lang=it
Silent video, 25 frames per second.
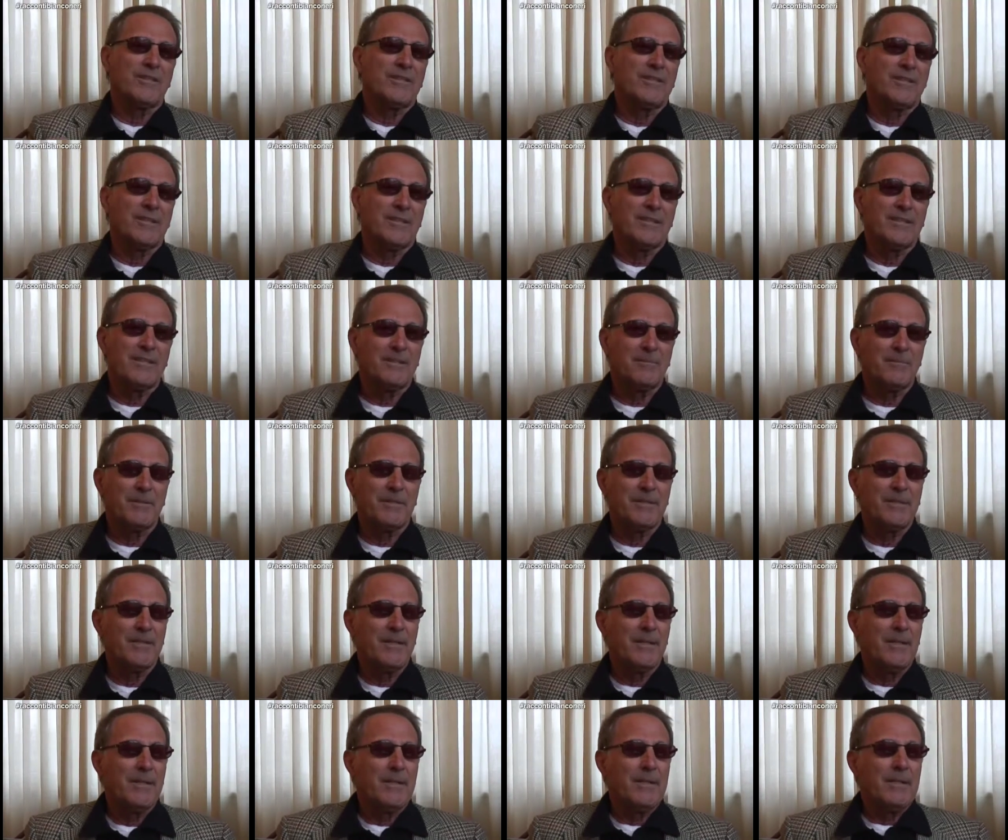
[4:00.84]
incredibile.
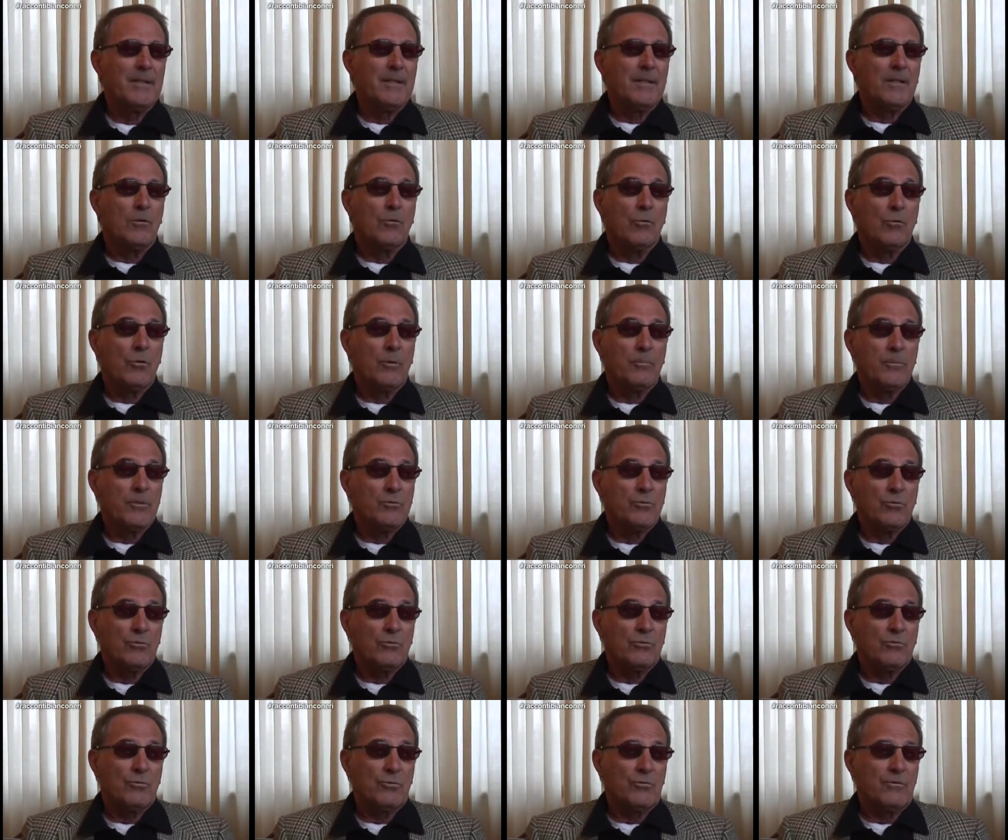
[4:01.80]
Comunque mi
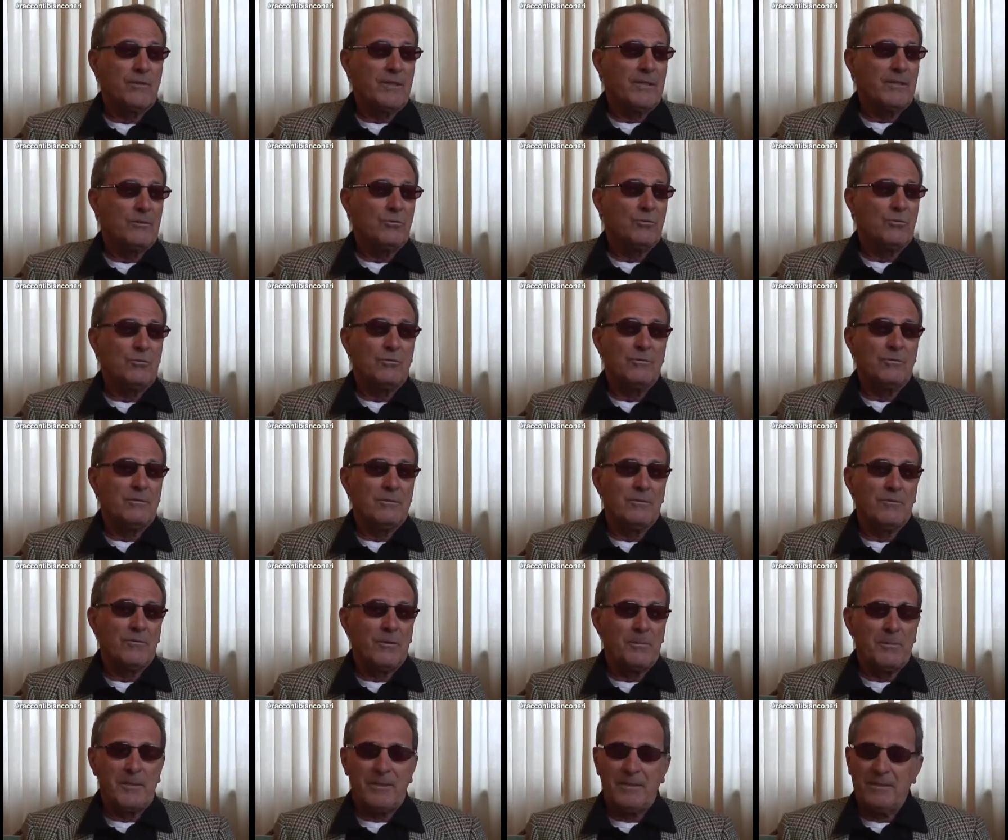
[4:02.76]
sono trovato
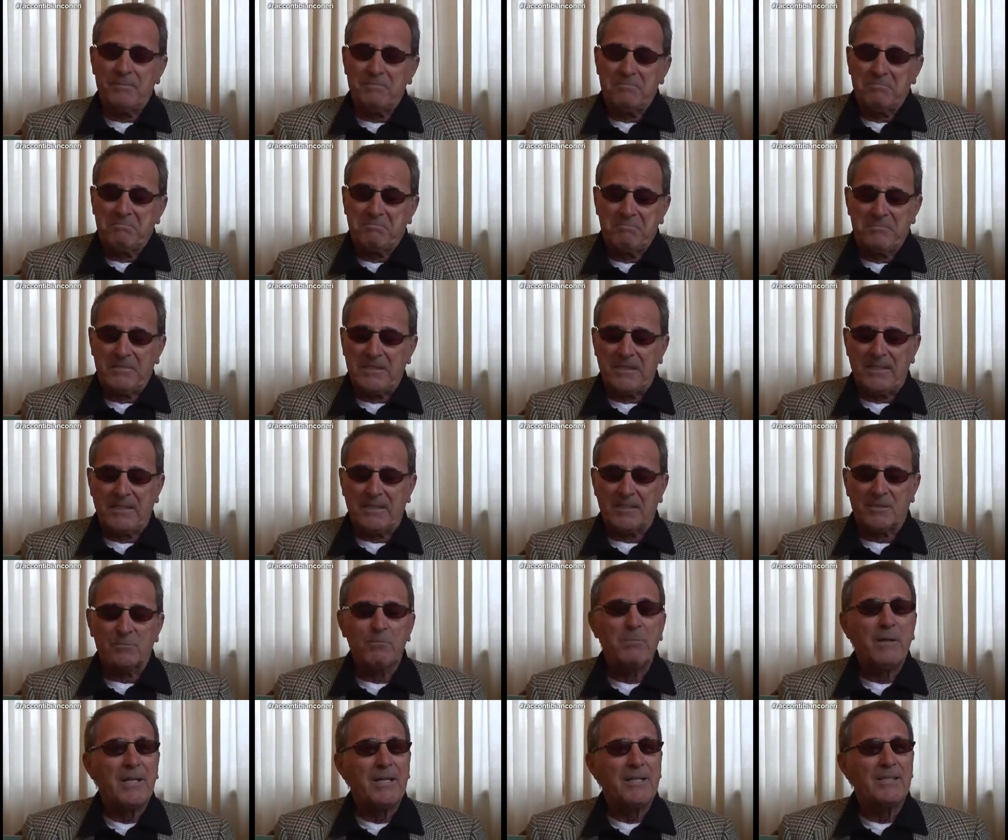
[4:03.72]
ovviamente in maniera
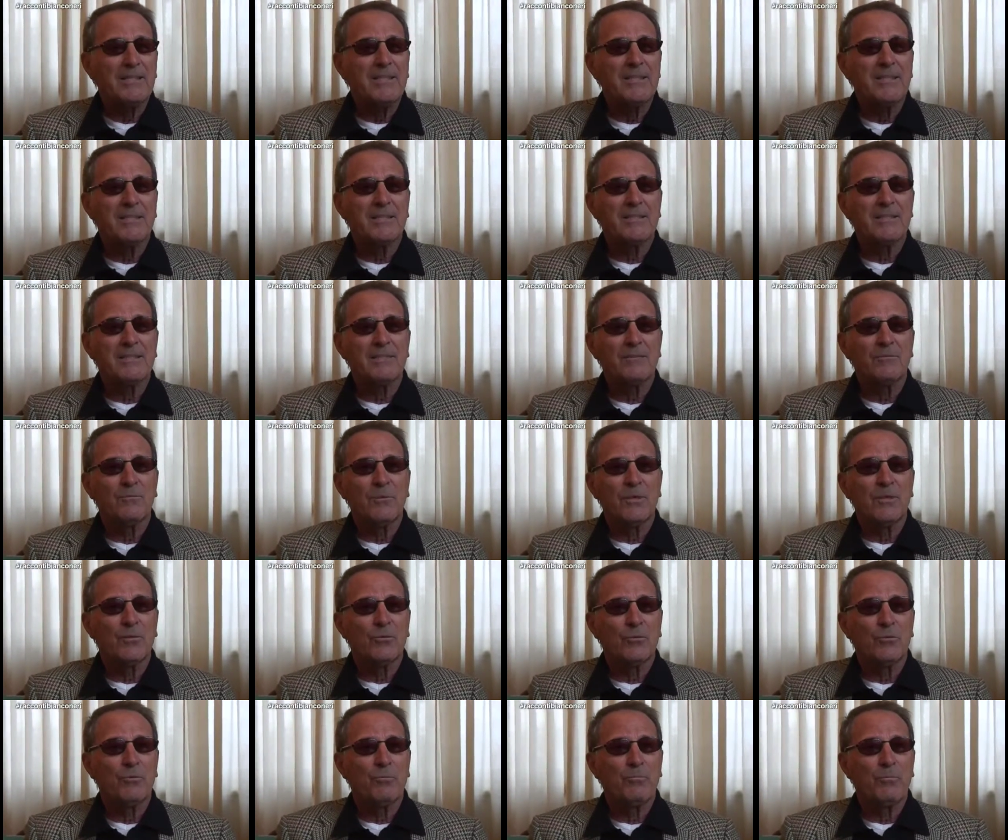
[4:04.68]
splendida in quel
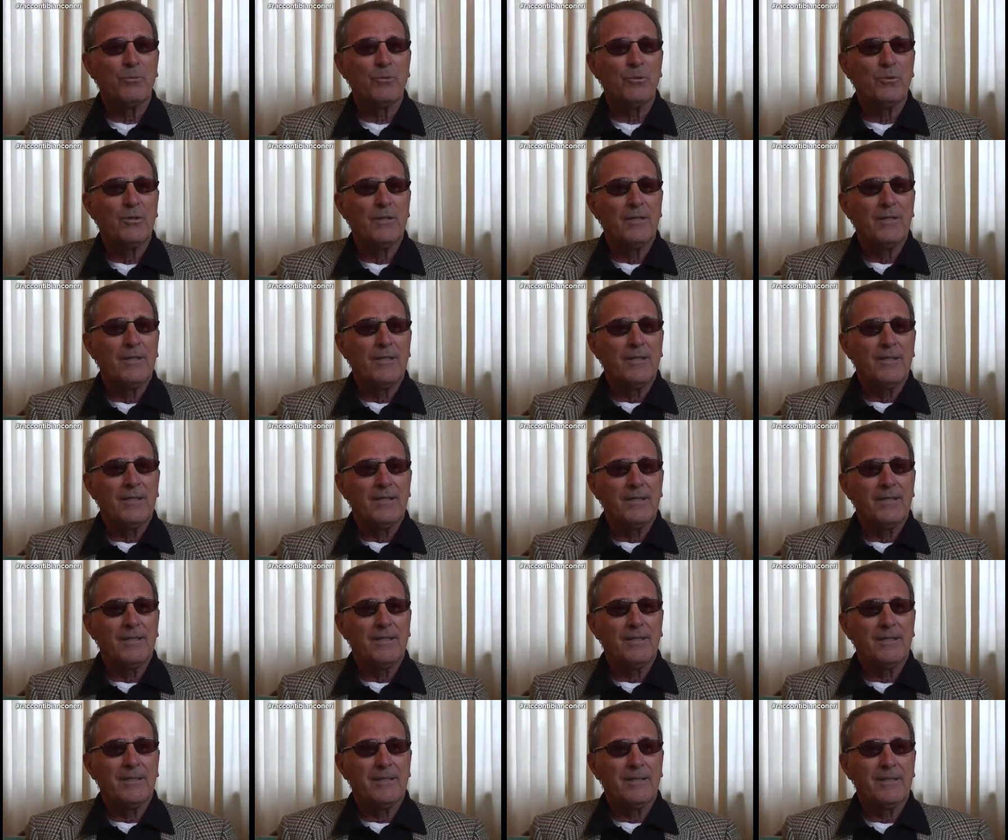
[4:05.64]
gruppo
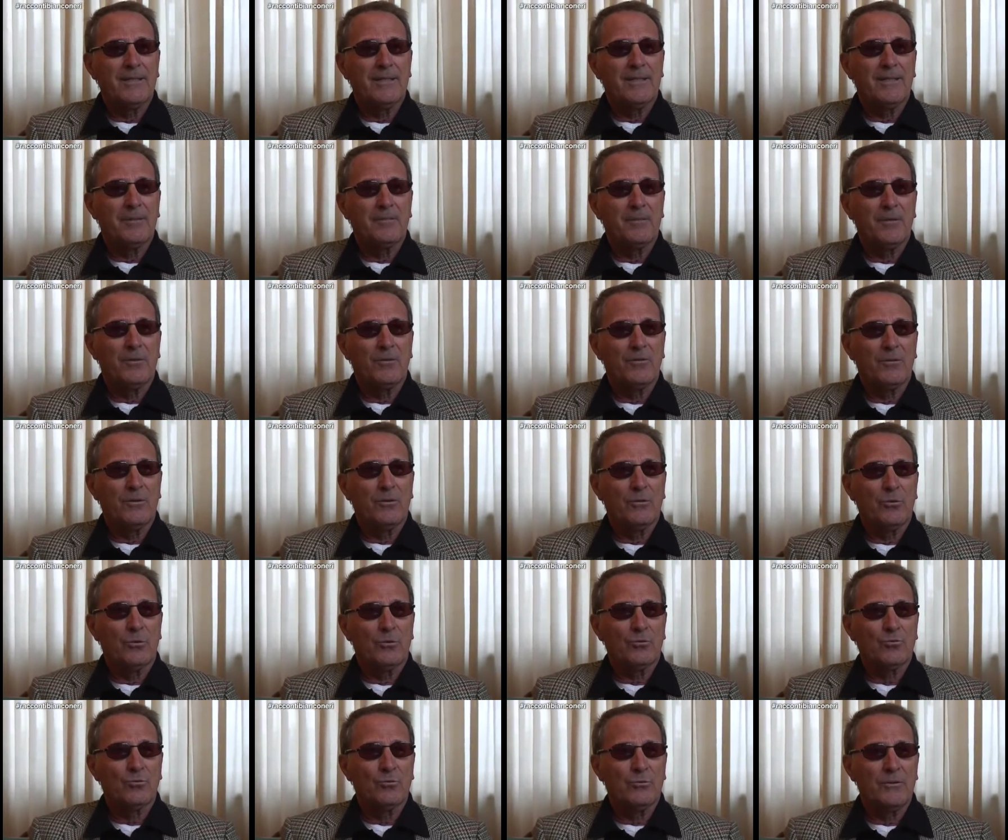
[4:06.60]
e abbiamo vinto
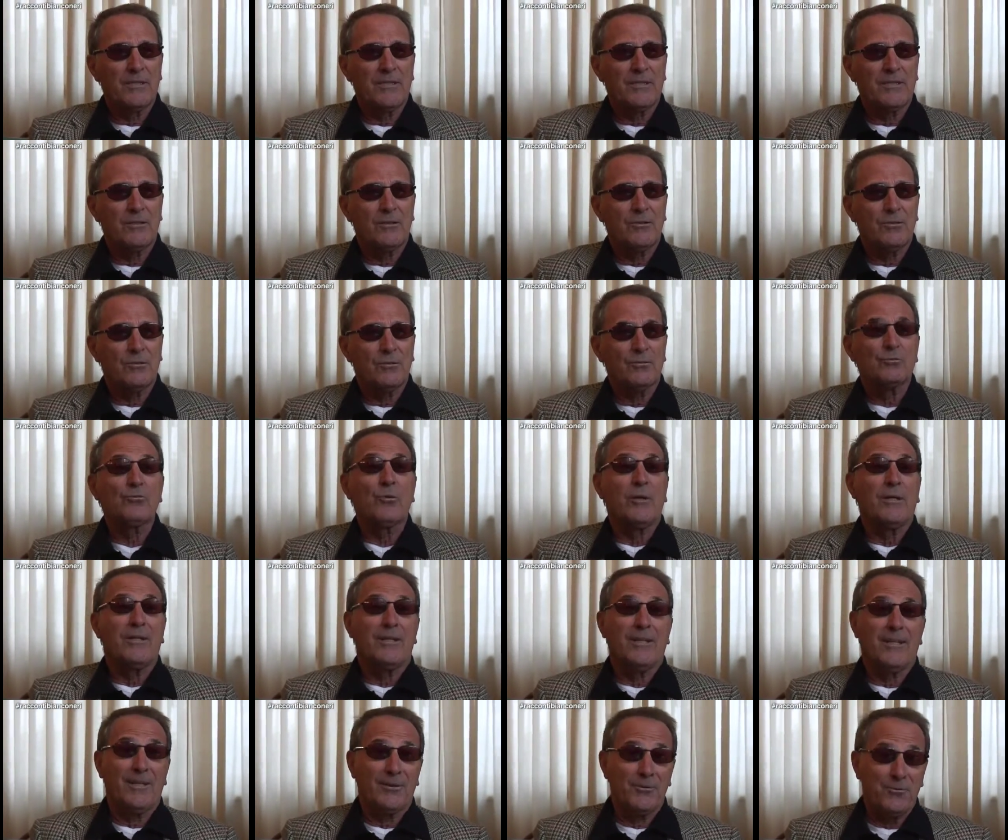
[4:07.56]
lo scudetto,
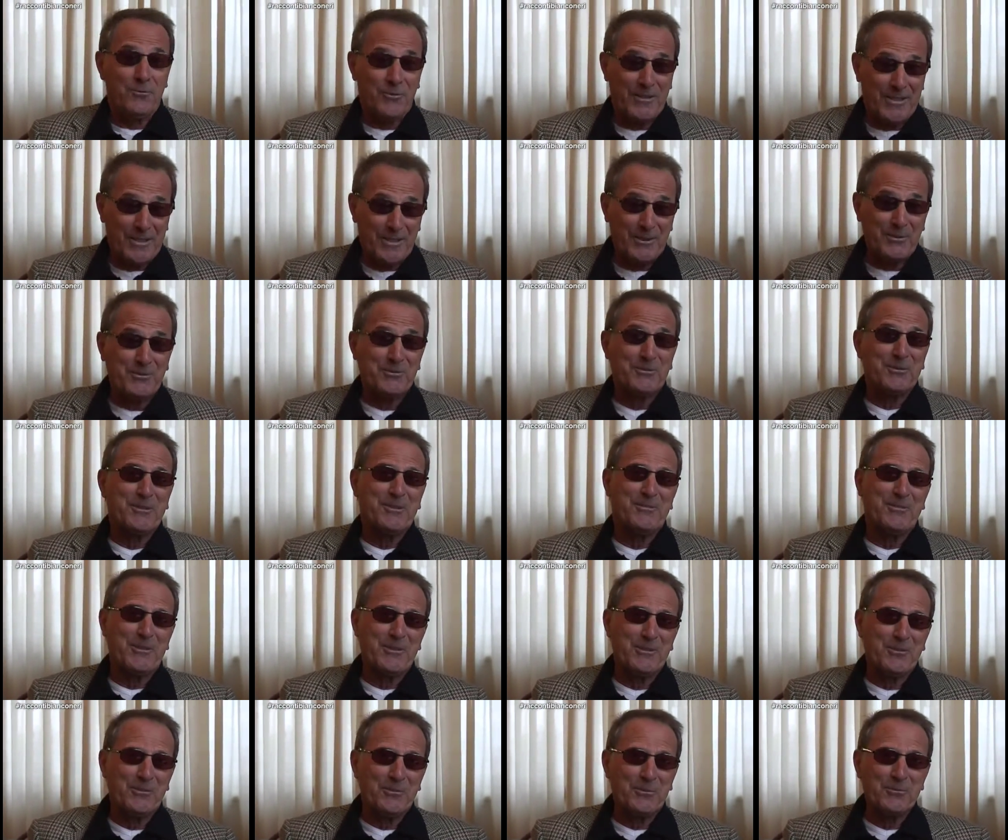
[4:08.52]
cioè la Juventus ha
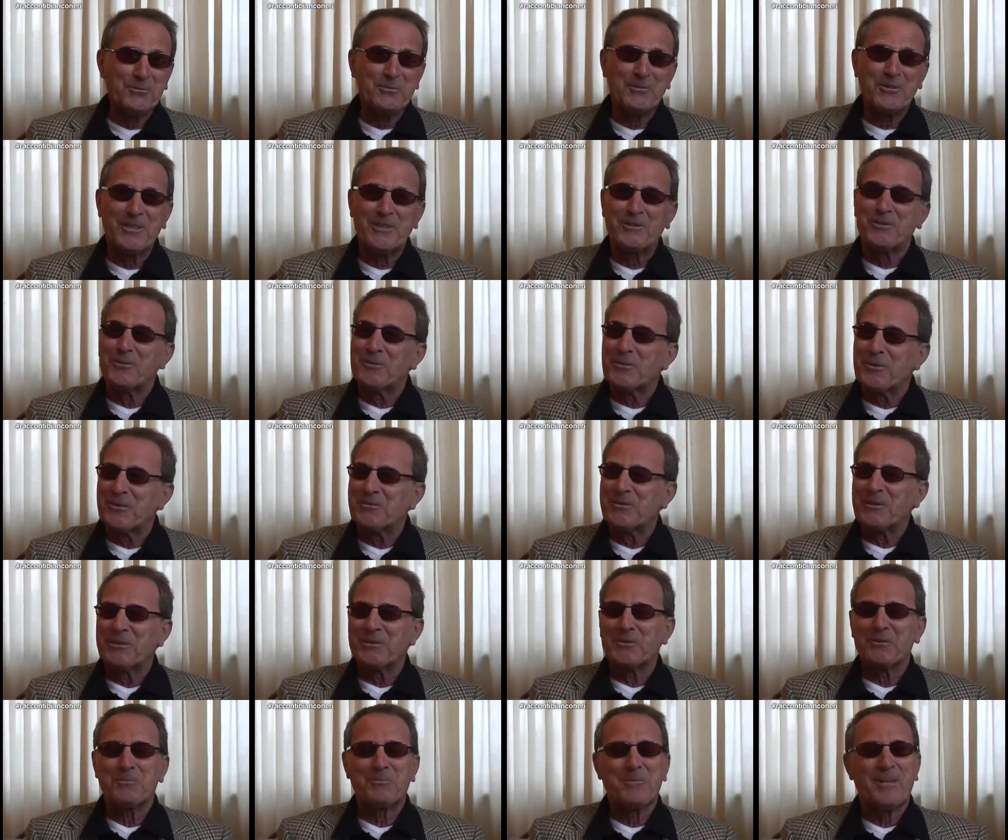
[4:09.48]
vinto lo scudetto, io ne
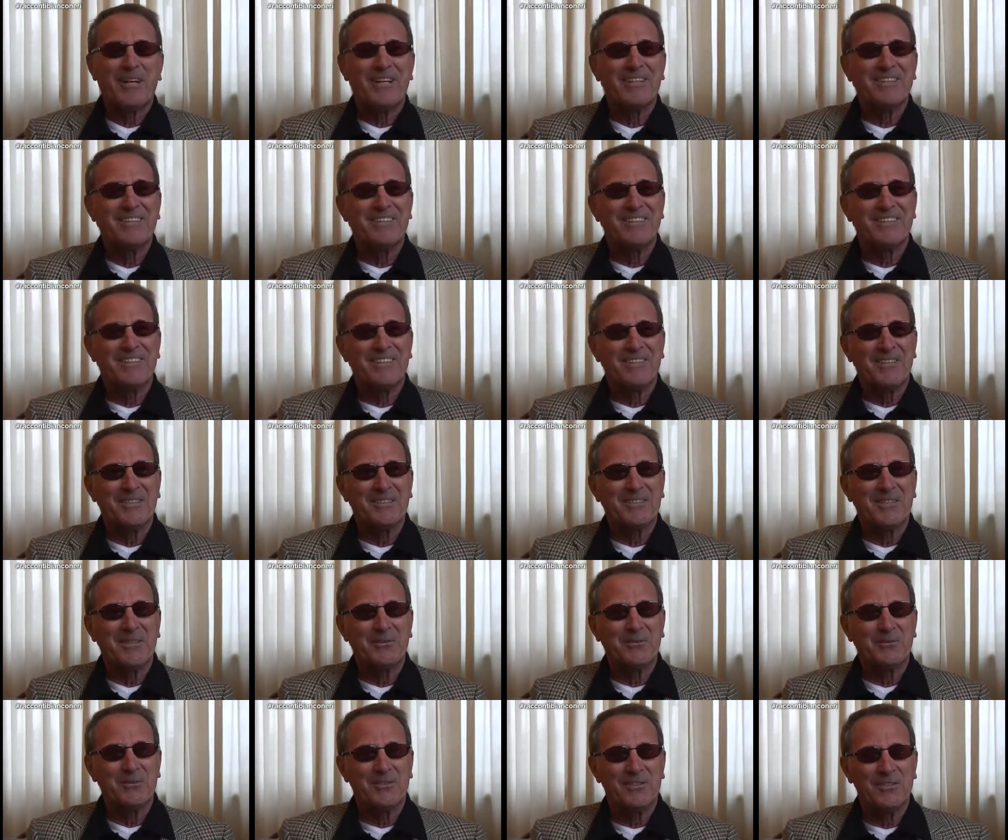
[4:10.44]
facevo parte
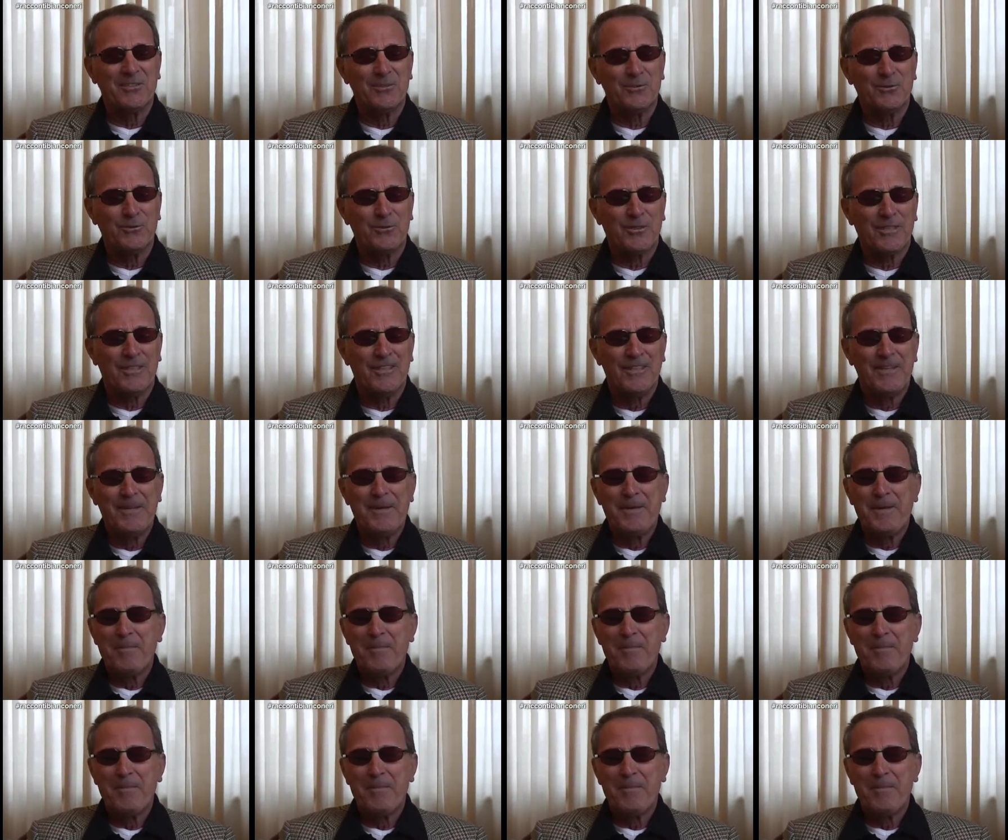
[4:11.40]
ringraziando il Signore,